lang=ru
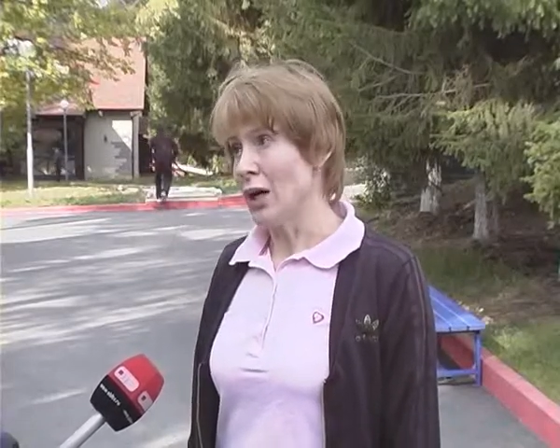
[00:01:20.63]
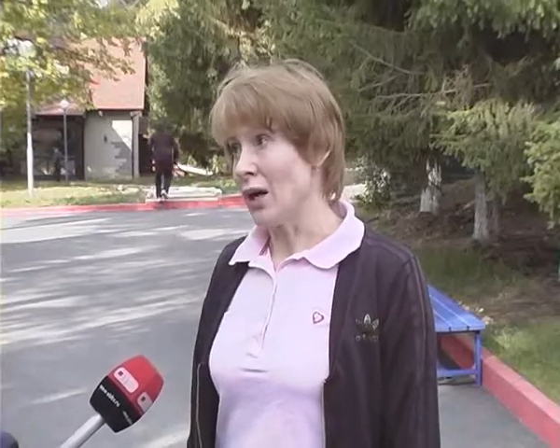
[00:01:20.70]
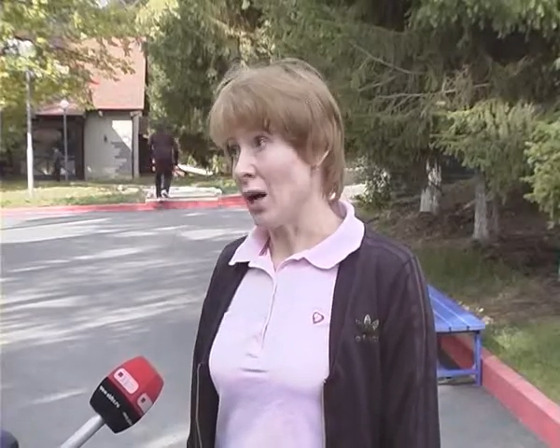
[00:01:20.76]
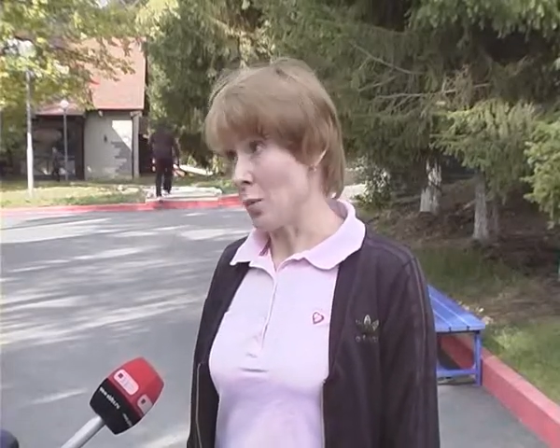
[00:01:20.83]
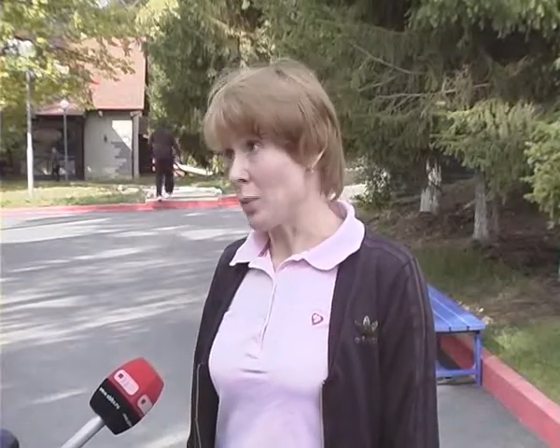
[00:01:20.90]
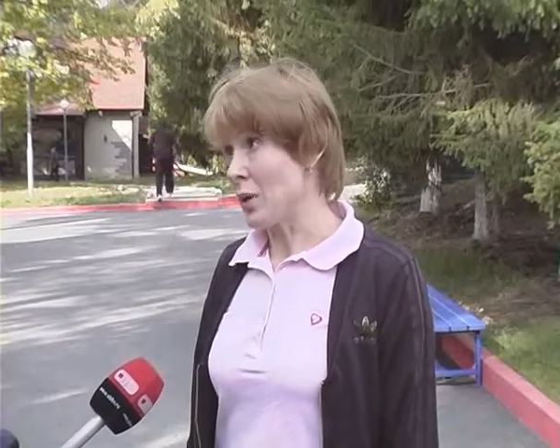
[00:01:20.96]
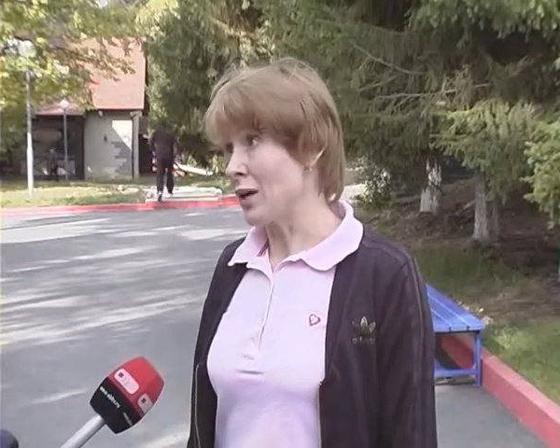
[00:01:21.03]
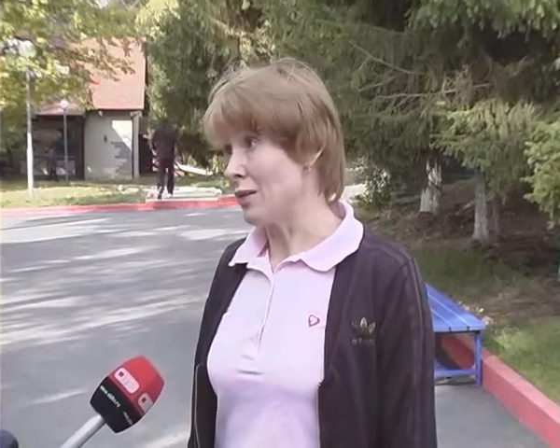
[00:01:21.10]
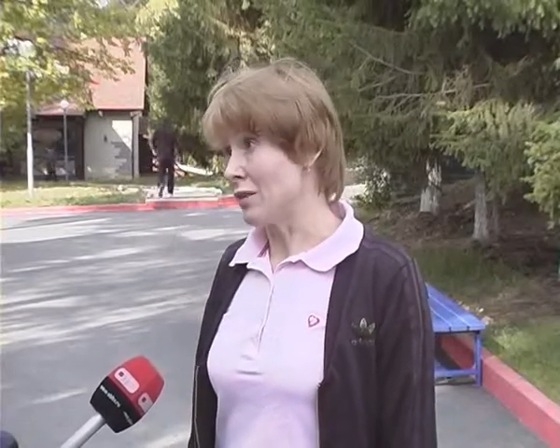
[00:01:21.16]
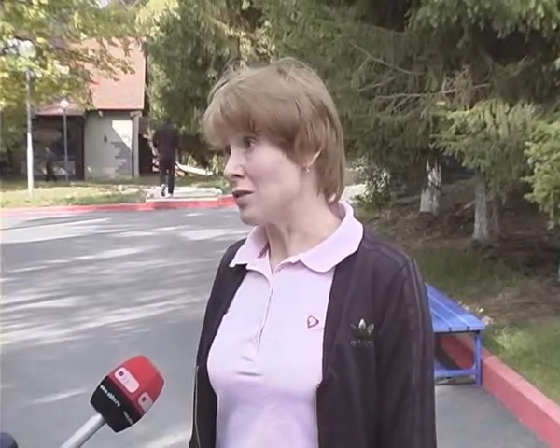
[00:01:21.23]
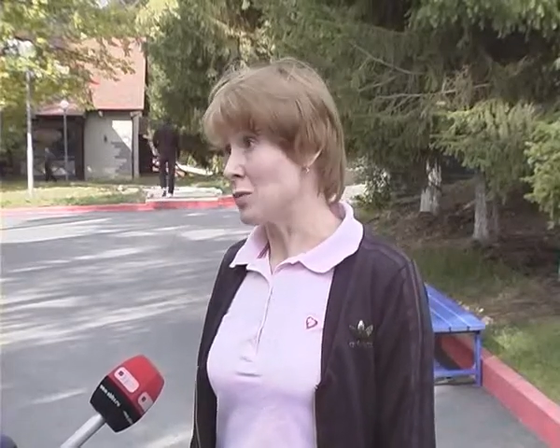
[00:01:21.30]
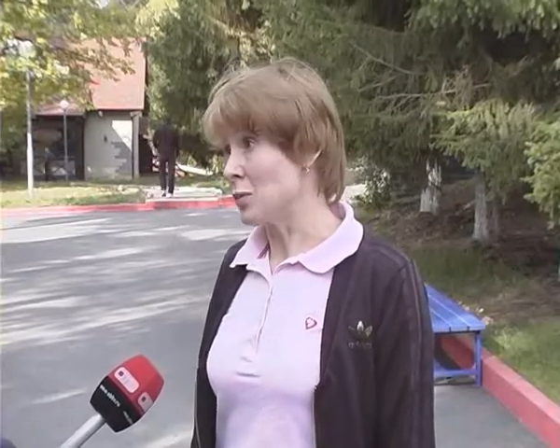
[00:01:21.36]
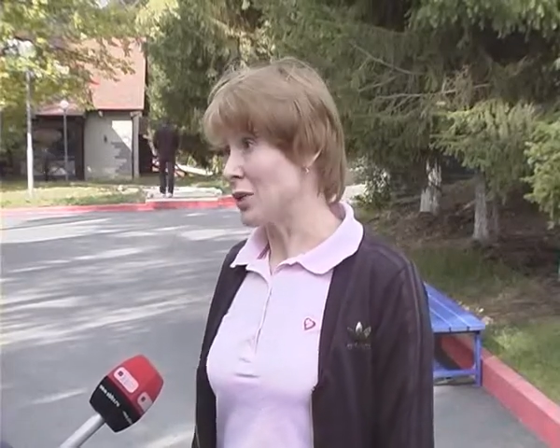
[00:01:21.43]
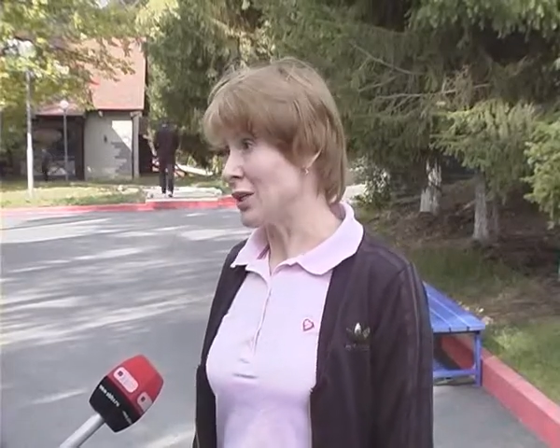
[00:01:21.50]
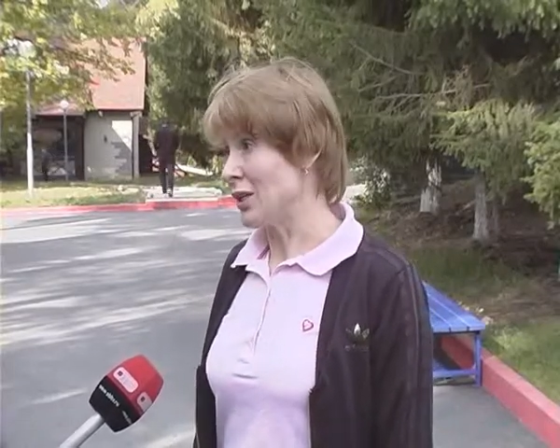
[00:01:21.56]
как правило, в
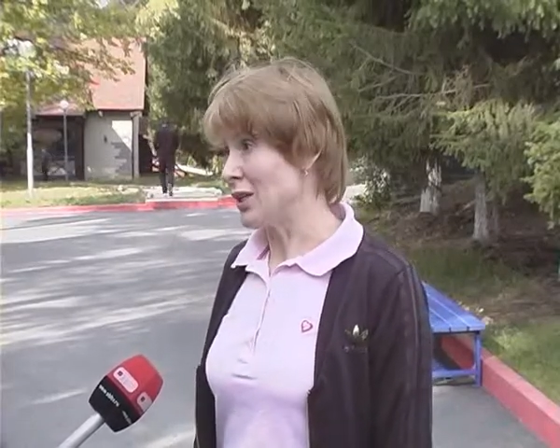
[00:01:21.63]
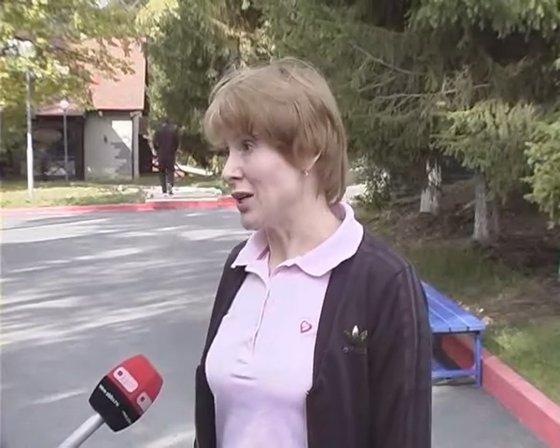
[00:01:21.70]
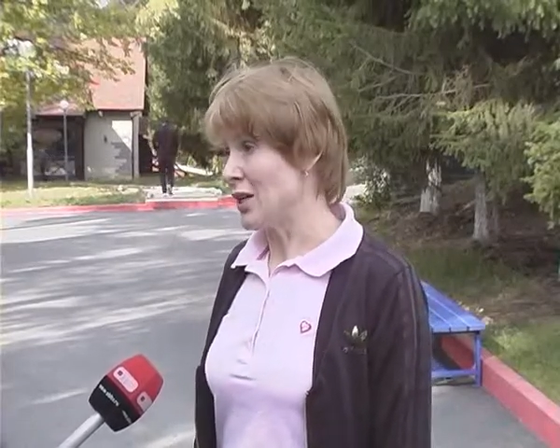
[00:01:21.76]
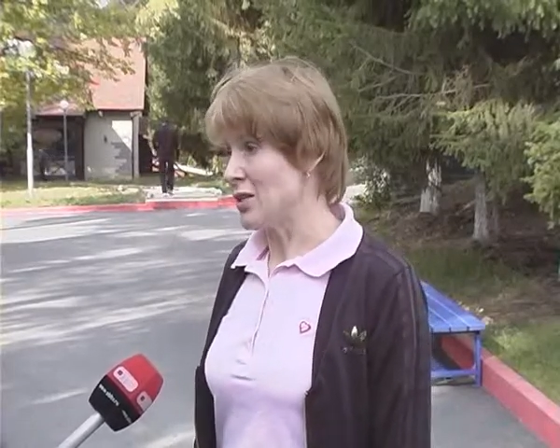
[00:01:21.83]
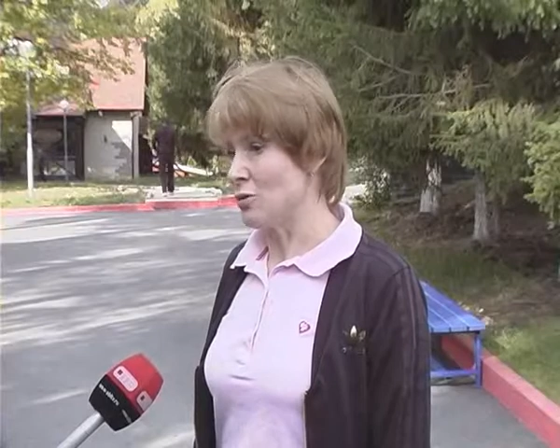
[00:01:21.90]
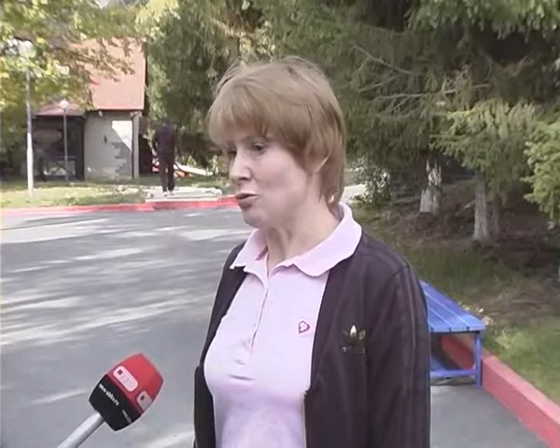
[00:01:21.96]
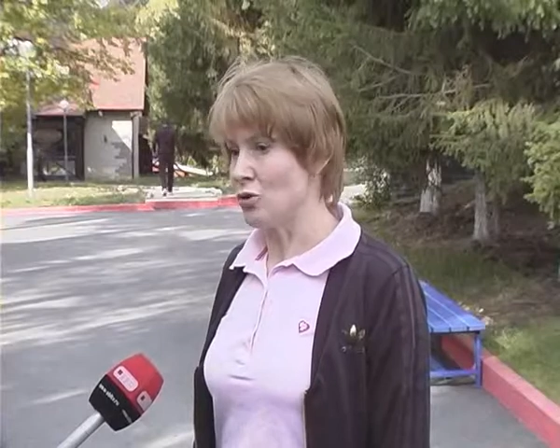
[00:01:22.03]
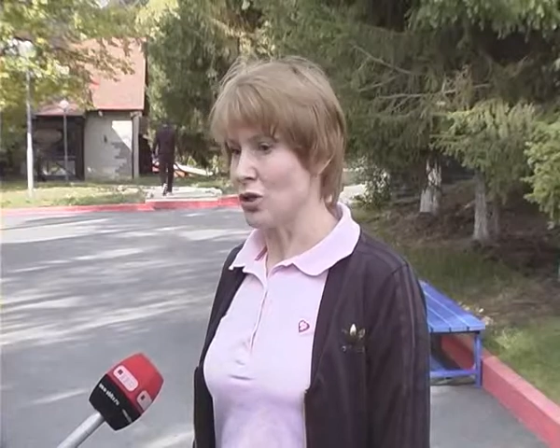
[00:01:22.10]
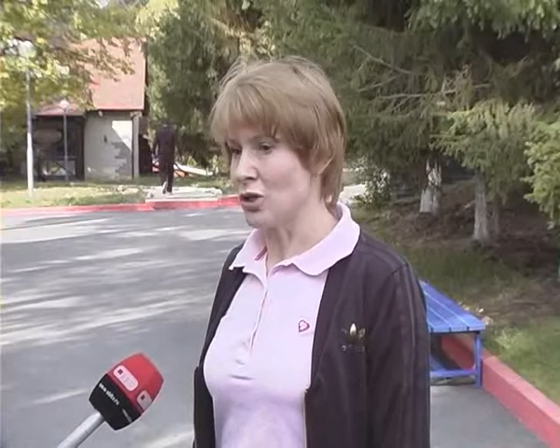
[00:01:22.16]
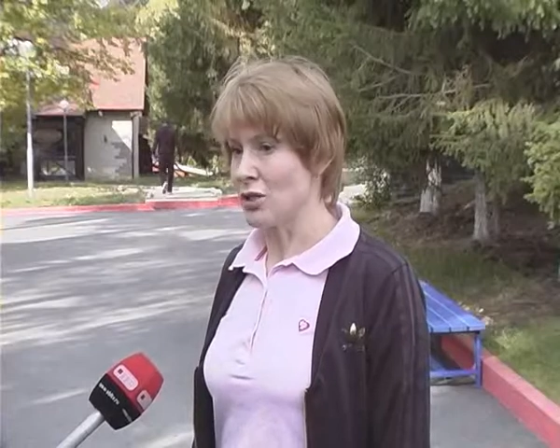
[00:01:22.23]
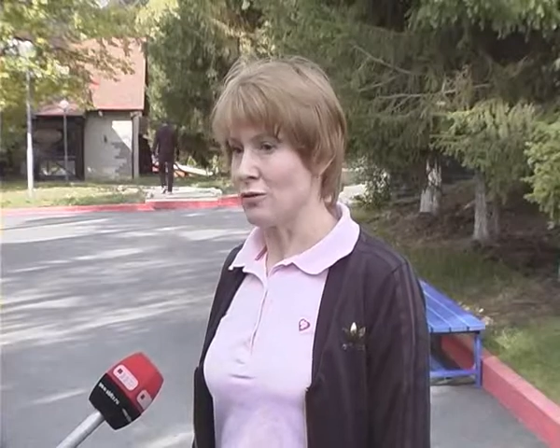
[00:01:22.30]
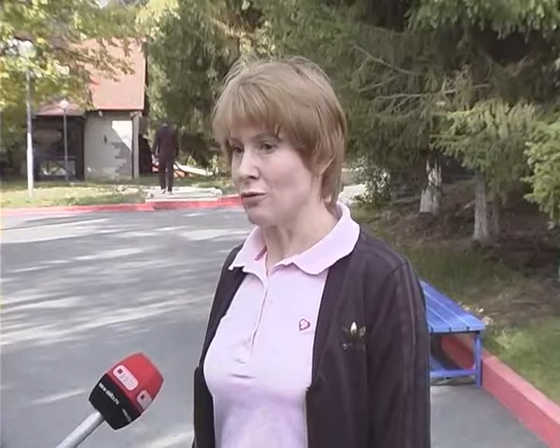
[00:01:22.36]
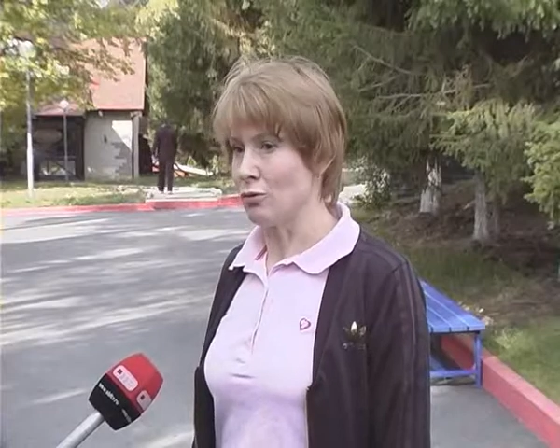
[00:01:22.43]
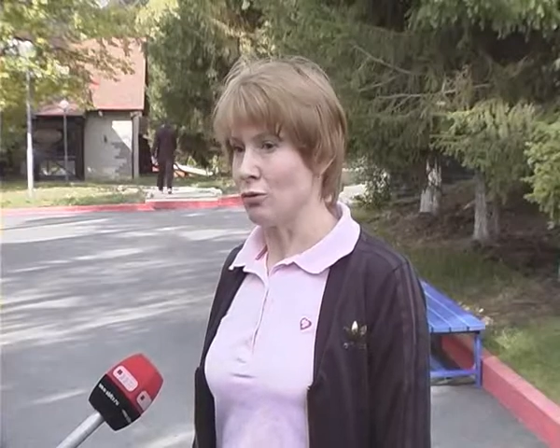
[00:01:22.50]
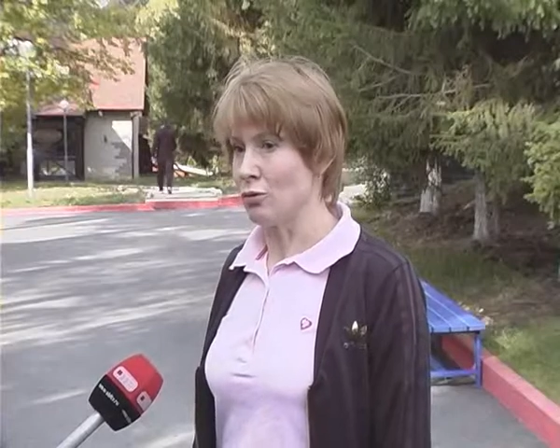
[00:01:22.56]
«Спартакиаде»
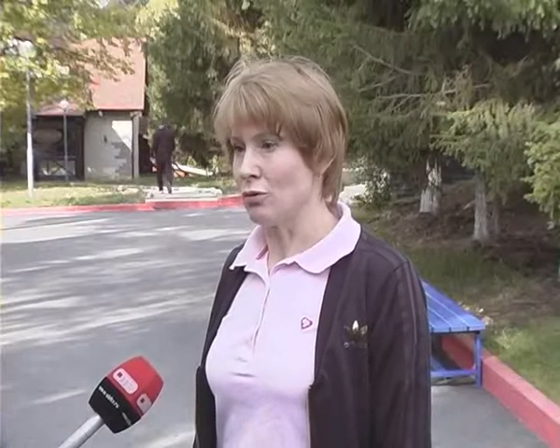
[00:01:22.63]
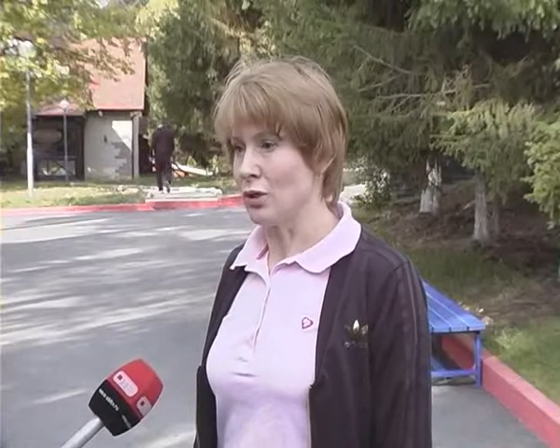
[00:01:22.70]
участвуют